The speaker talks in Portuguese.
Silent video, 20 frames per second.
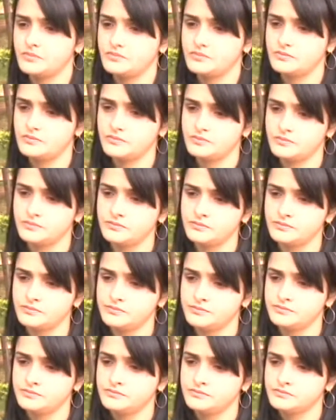casos
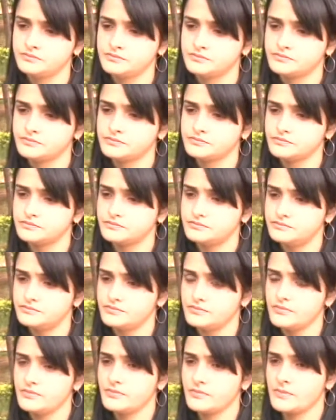foram
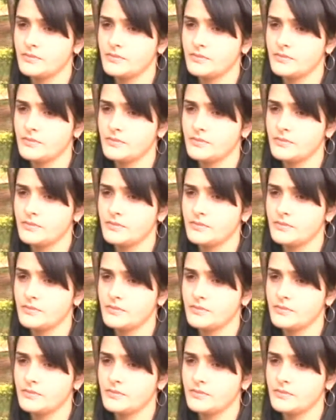registrados?